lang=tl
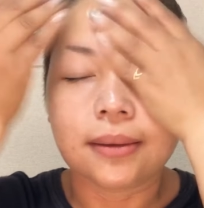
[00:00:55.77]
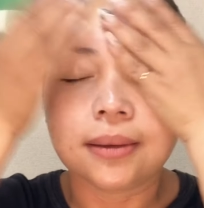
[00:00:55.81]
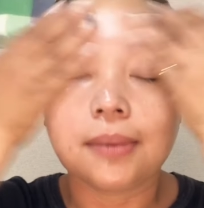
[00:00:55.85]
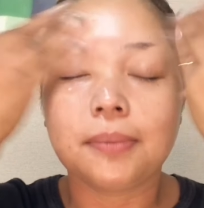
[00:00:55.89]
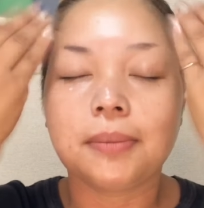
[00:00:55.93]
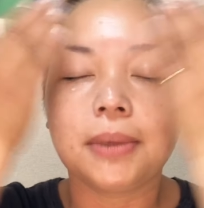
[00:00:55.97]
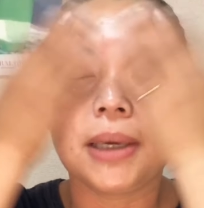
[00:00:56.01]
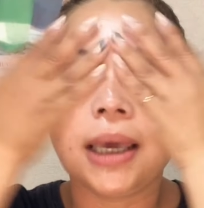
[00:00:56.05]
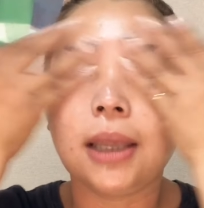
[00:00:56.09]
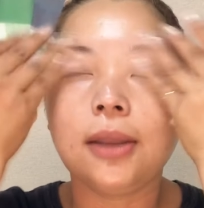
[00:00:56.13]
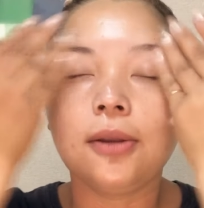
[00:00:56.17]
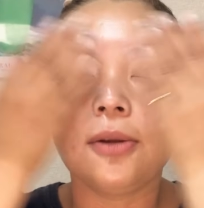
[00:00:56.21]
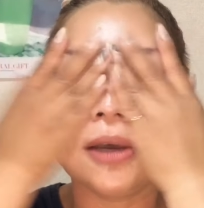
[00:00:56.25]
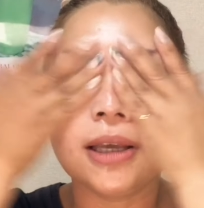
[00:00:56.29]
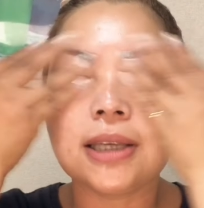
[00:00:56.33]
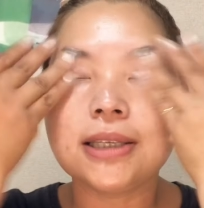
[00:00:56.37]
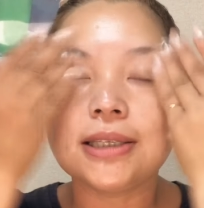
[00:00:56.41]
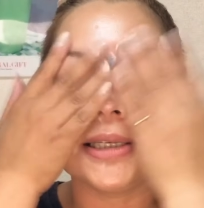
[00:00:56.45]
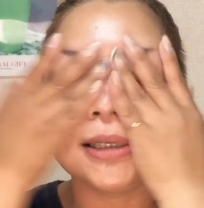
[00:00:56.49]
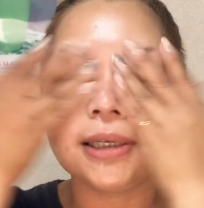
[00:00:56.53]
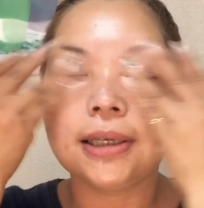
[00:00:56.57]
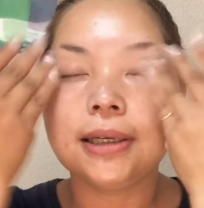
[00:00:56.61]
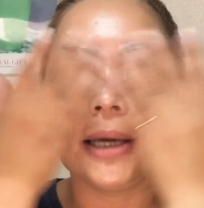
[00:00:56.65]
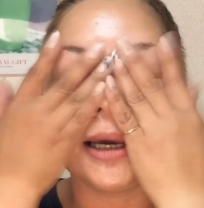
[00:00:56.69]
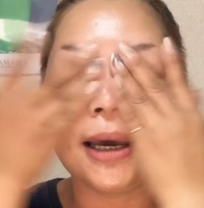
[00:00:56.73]
may ano
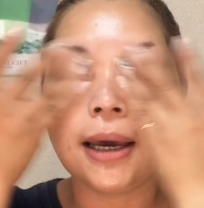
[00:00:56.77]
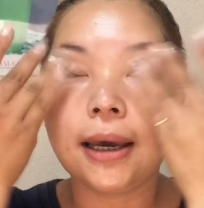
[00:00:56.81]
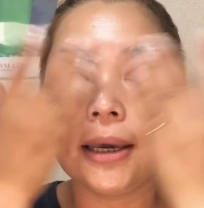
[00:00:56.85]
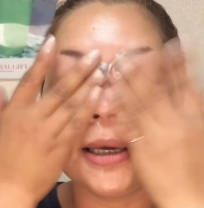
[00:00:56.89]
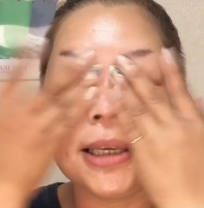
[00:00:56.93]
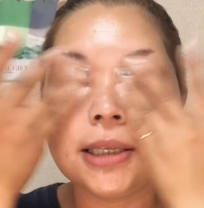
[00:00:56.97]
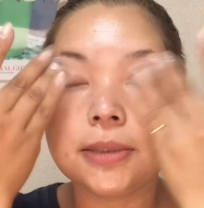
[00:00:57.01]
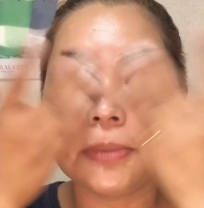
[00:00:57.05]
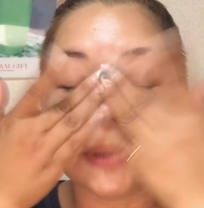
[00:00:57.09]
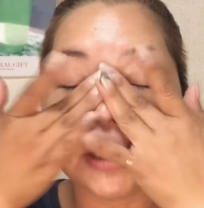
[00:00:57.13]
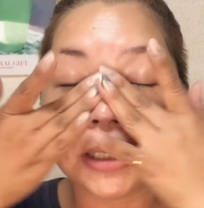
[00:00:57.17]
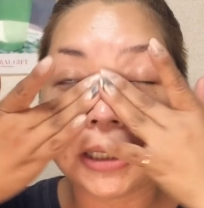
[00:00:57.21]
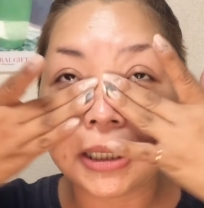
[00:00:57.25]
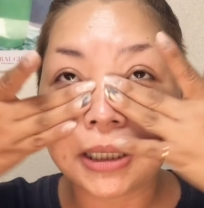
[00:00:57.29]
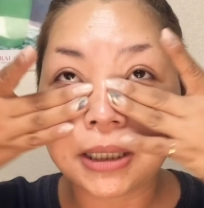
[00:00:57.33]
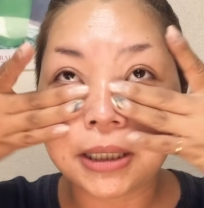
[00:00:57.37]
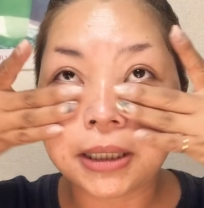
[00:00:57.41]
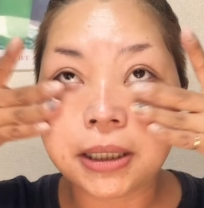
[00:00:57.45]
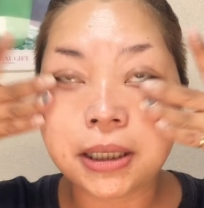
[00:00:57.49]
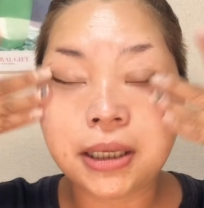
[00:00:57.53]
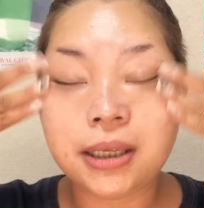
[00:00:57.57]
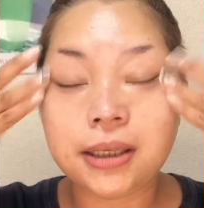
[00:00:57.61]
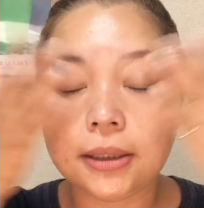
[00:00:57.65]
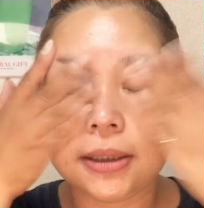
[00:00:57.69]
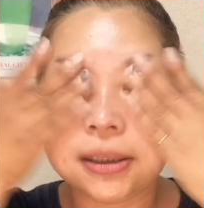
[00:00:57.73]
kasi guys, may
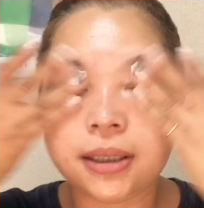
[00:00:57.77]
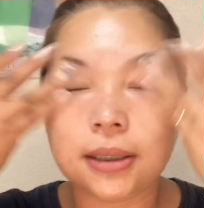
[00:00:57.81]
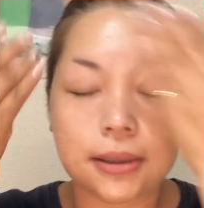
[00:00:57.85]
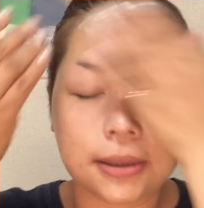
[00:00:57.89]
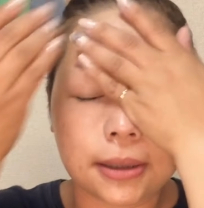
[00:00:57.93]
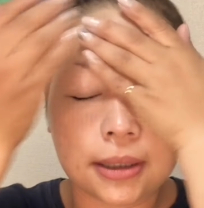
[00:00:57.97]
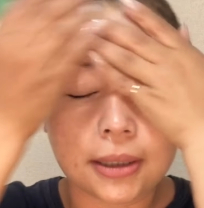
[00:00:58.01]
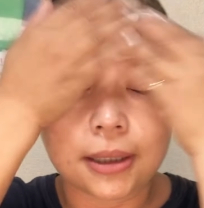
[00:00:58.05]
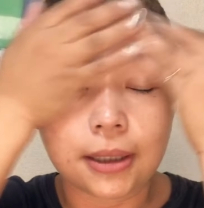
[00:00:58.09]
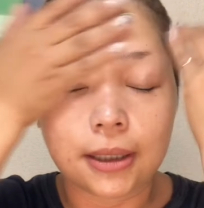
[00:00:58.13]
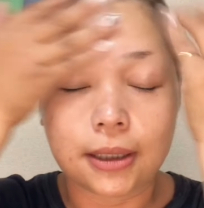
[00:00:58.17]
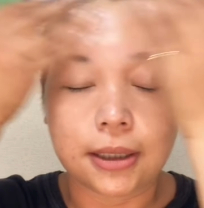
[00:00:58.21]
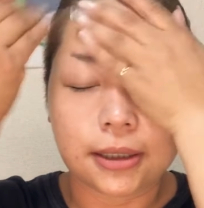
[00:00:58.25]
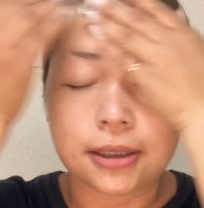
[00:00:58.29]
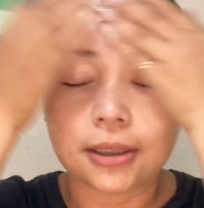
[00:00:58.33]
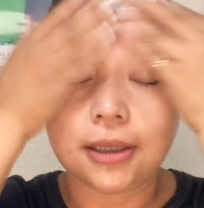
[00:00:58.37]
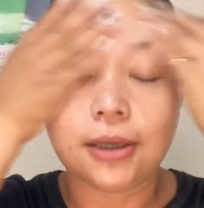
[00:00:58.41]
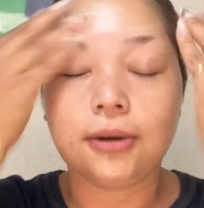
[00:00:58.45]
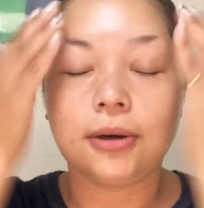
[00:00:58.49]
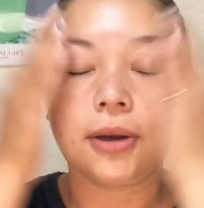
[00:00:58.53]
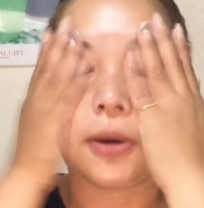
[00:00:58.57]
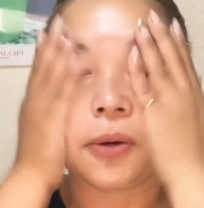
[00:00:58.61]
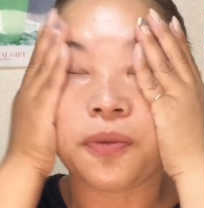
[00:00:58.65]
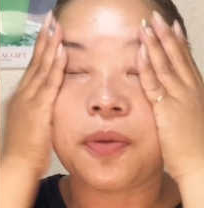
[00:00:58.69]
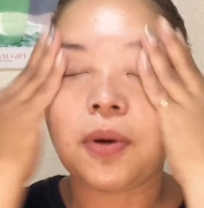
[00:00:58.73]
nag, nag
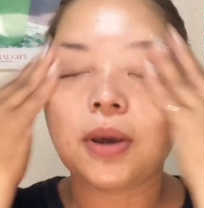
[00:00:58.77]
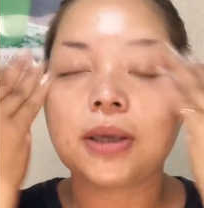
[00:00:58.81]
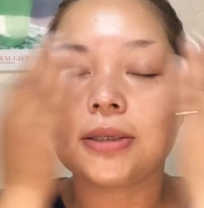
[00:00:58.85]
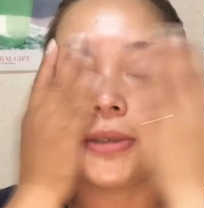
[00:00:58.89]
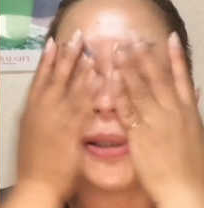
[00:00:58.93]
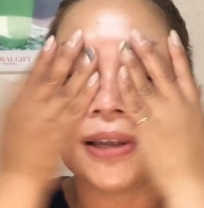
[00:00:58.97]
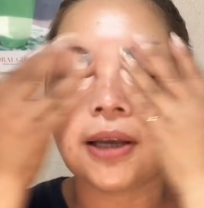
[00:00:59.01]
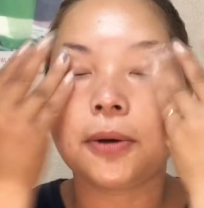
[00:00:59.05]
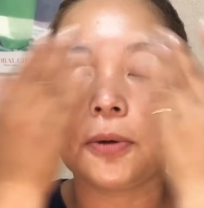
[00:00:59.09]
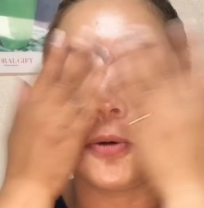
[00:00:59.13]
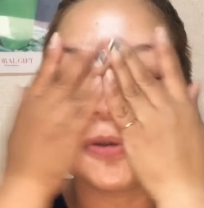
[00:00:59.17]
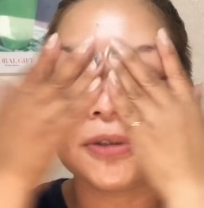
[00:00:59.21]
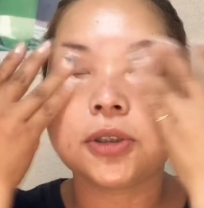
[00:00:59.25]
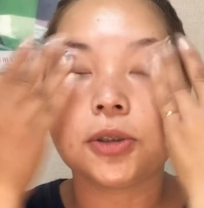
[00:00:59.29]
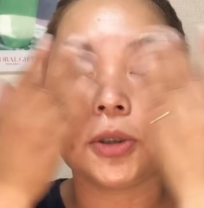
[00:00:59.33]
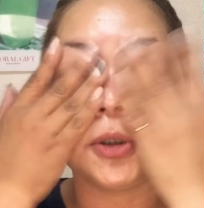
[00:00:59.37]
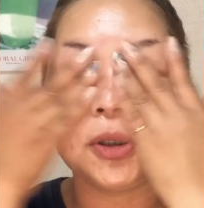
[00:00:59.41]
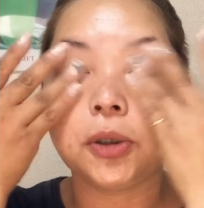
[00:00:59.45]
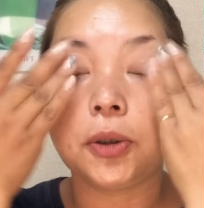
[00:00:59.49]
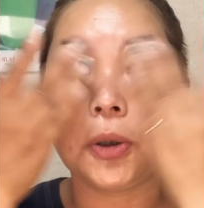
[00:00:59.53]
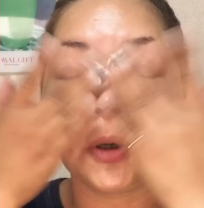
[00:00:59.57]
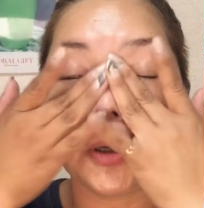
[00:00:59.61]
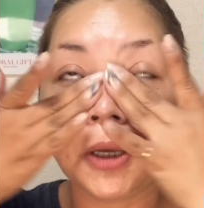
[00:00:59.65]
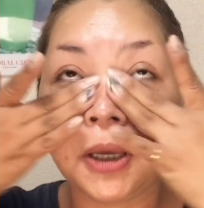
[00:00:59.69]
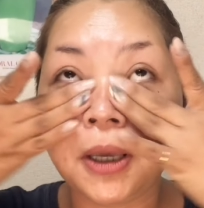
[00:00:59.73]
na gusto
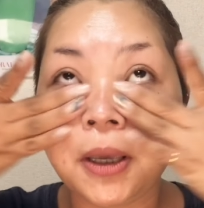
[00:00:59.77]
yung